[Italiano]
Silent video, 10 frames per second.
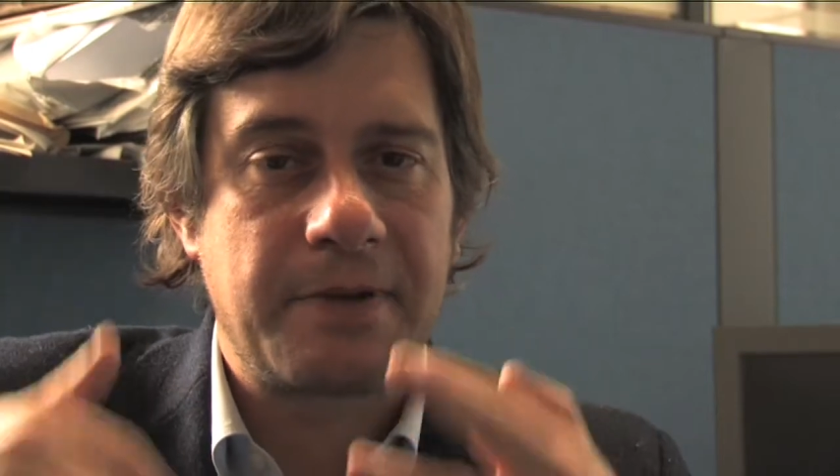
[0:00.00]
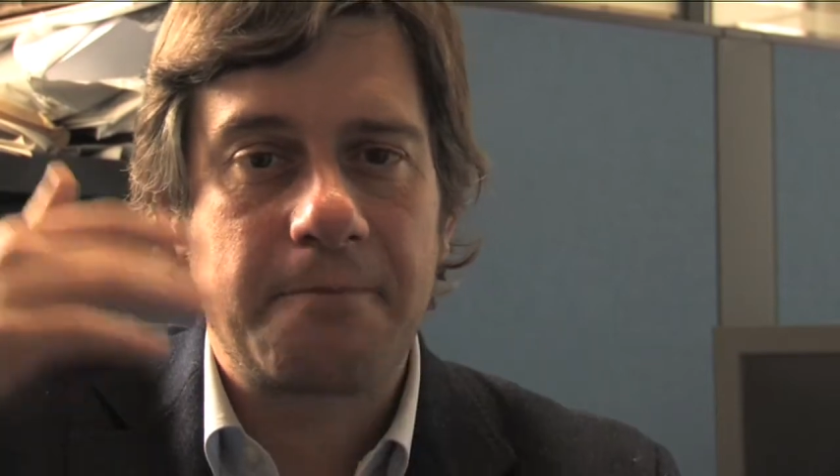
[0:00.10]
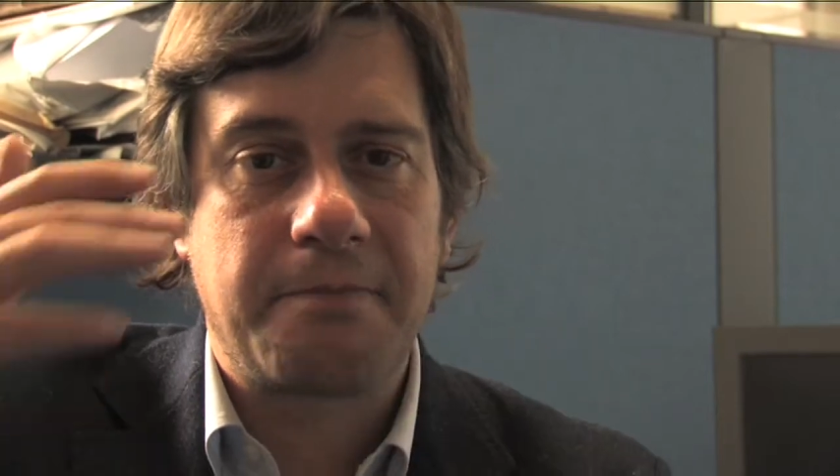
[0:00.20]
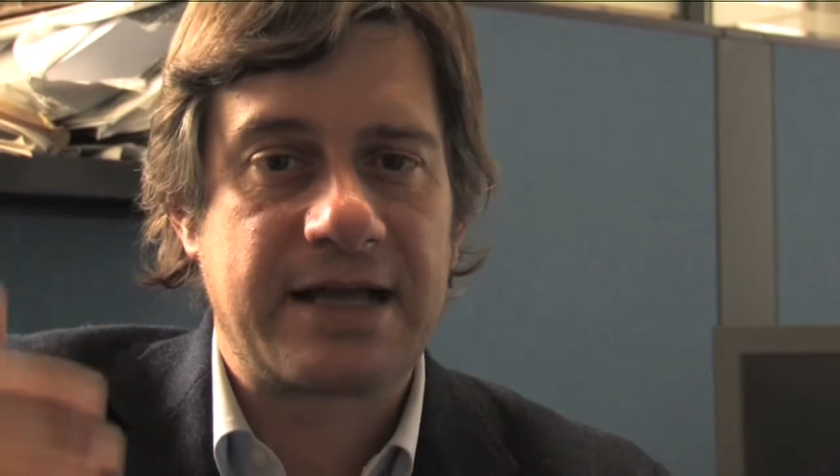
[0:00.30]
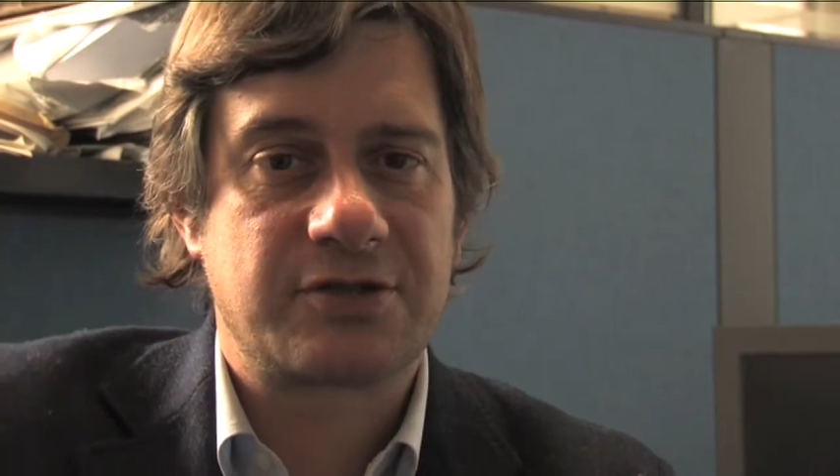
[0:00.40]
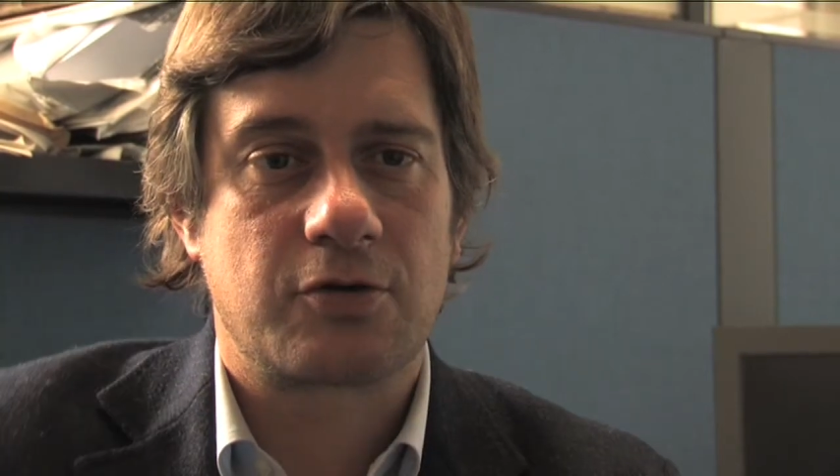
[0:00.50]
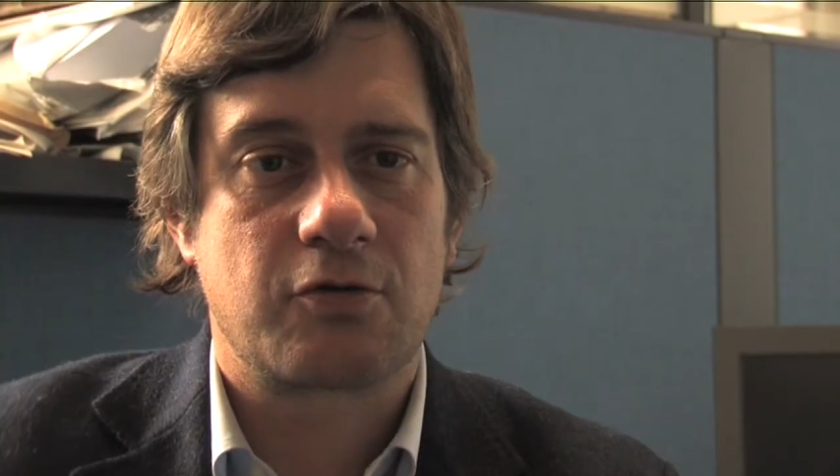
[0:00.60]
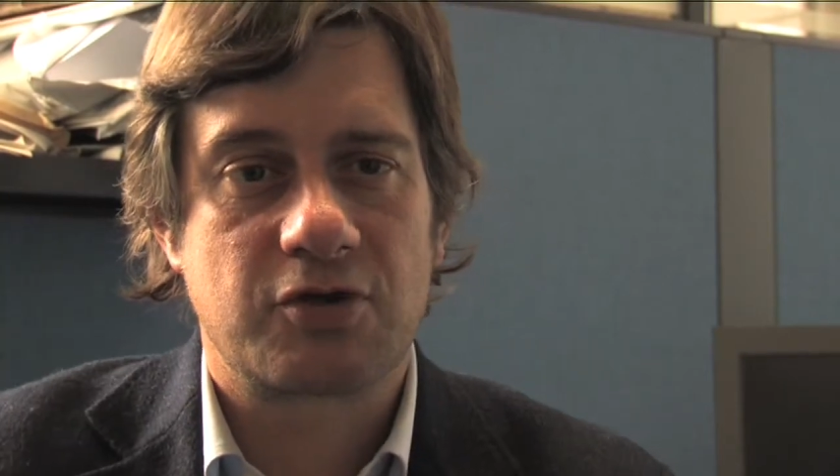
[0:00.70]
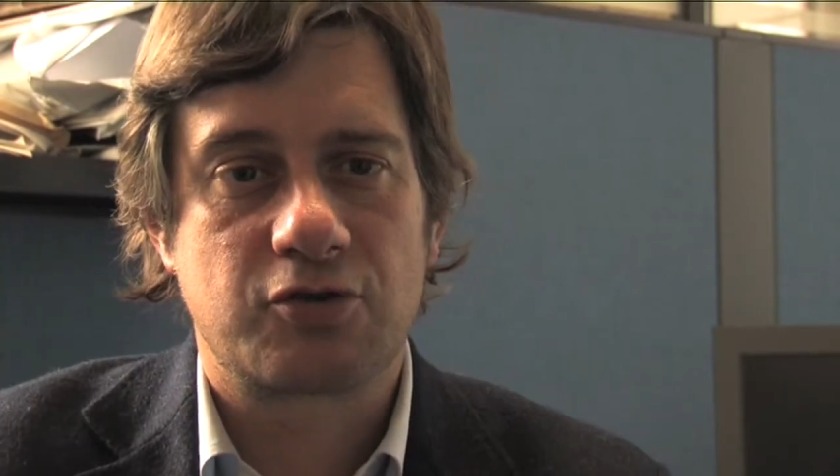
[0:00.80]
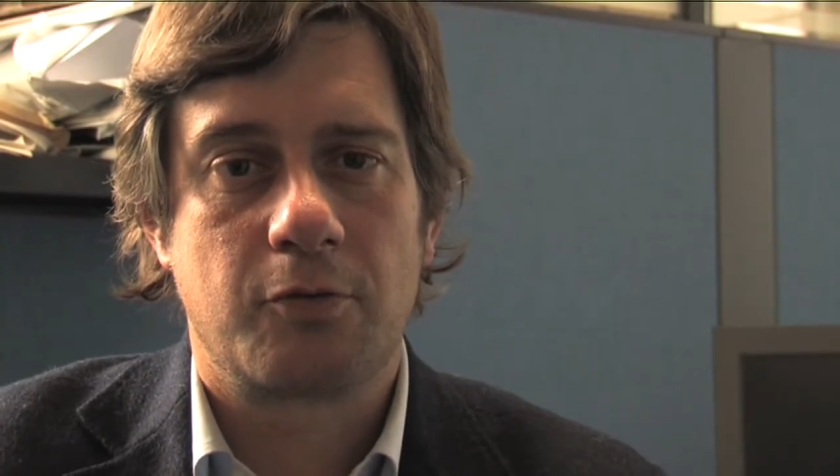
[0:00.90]
al passo con
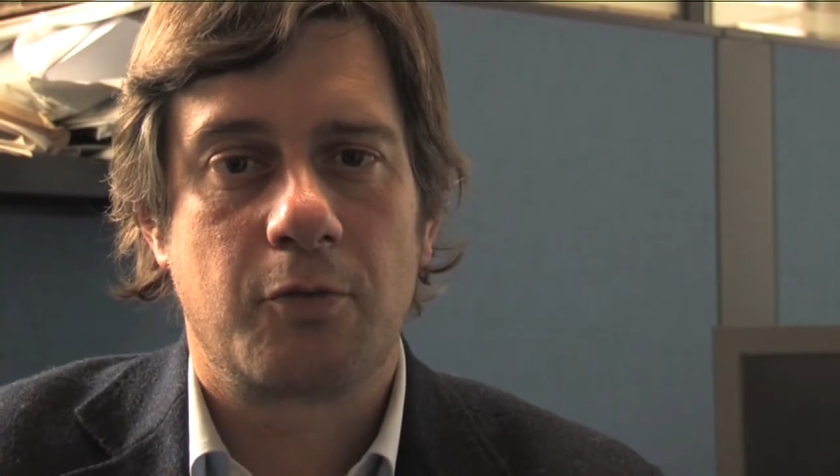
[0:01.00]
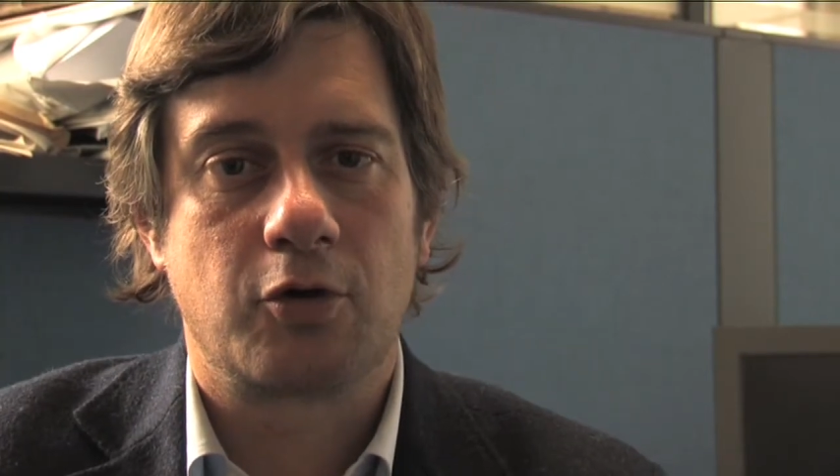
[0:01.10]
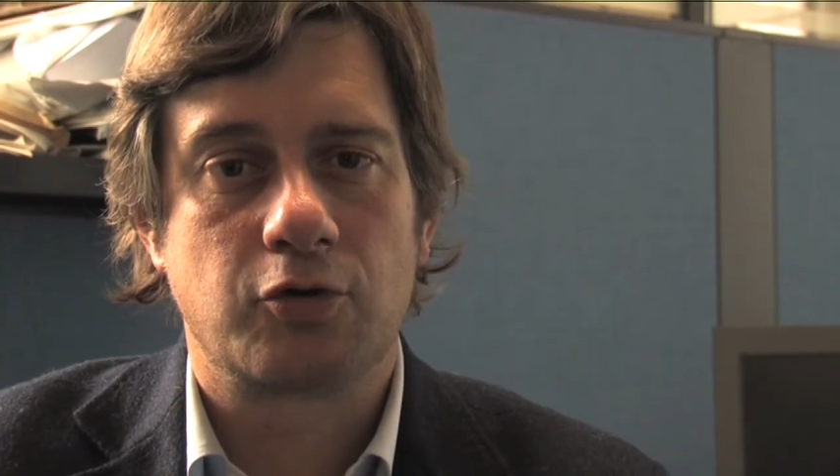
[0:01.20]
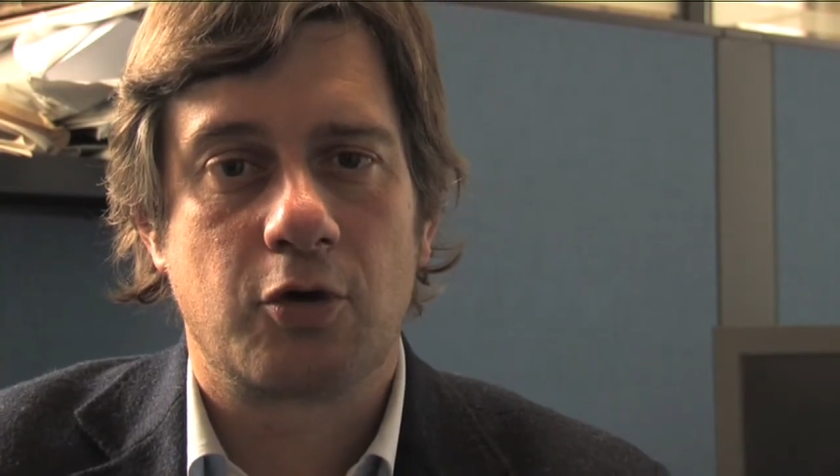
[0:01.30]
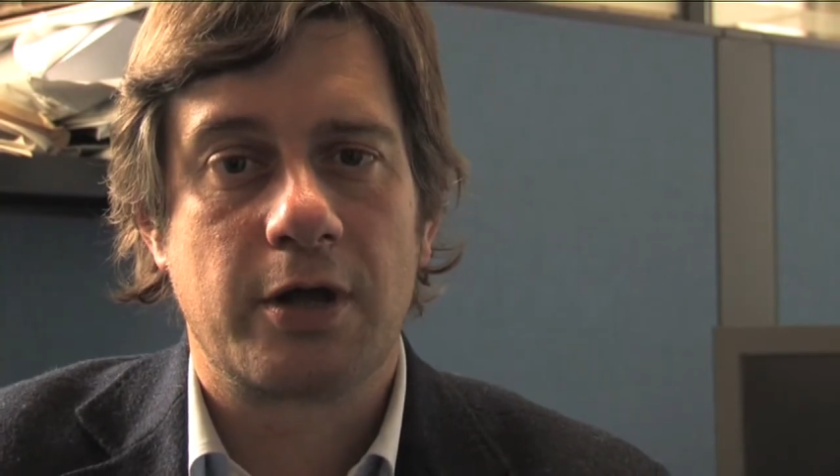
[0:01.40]
questo mondo.